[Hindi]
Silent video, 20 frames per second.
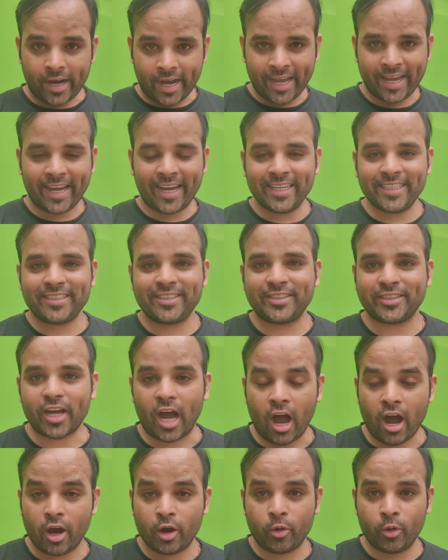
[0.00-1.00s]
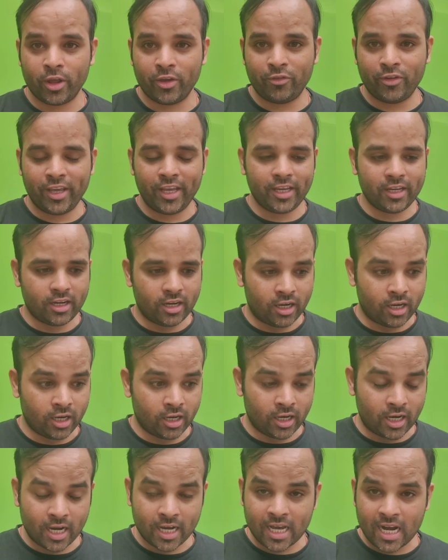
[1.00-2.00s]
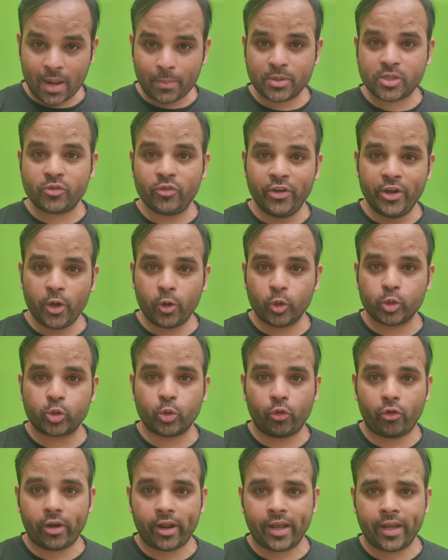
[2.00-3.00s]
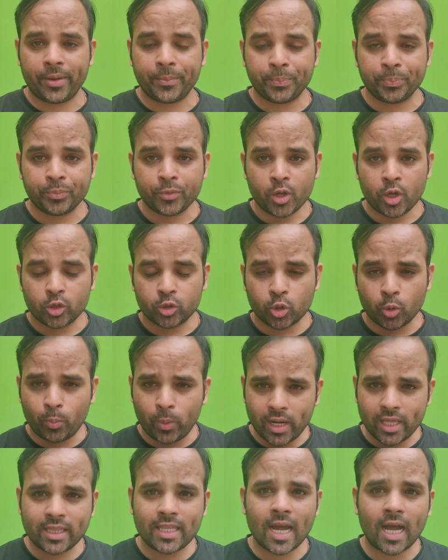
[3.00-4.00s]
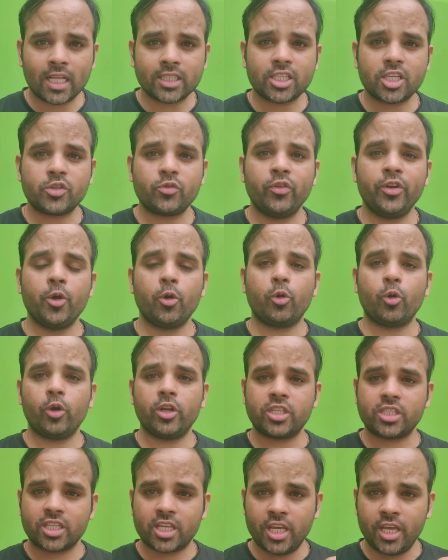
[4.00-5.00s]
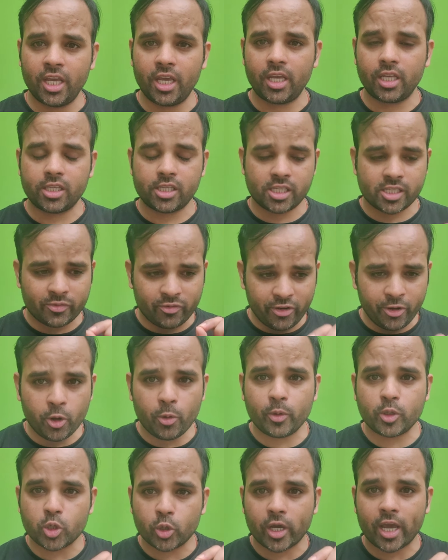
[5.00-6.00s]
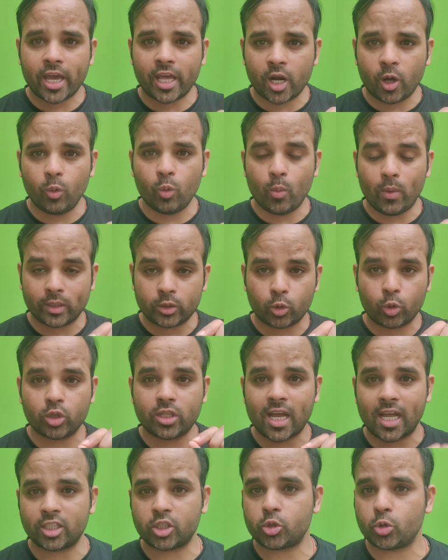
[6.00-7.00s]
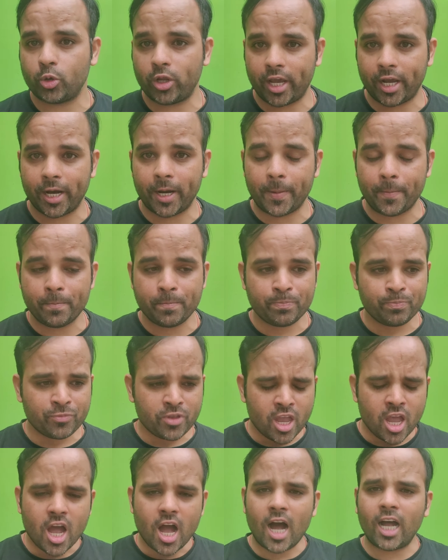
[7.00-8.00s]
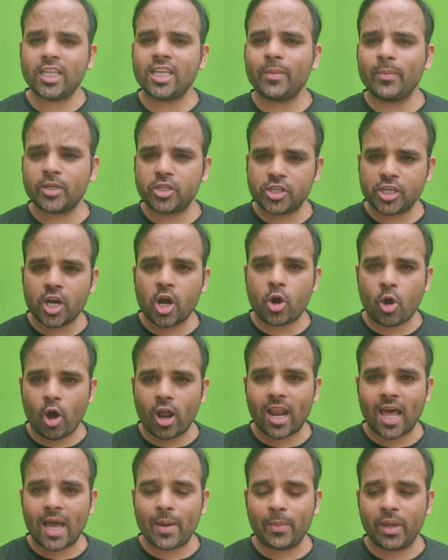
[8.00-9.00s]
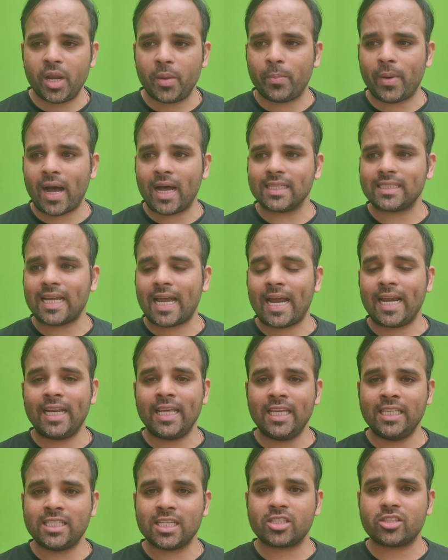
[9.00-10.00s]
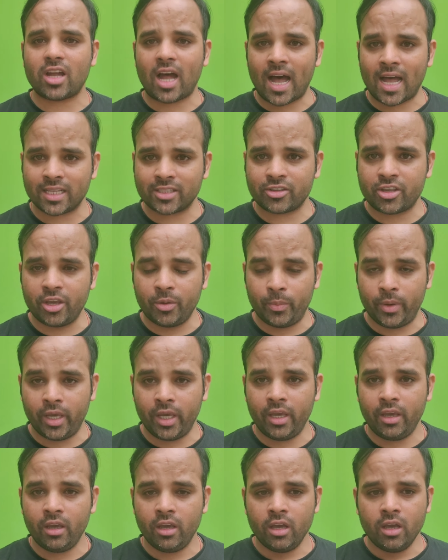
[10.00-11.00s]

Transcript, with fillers: हाय गाइस गुड इवनिंग अगर आप इस वीडियो को सुन रहे हैं तो बड़े ध्यान से इस वीडियो को और इसकी इस वीडियो में जो कह रहा हूँ बातों को ध्यान से सुनिएगा आज एक बच्चे का कॉल आया मेरे पास एंड ही जस्ट आस्किंग मी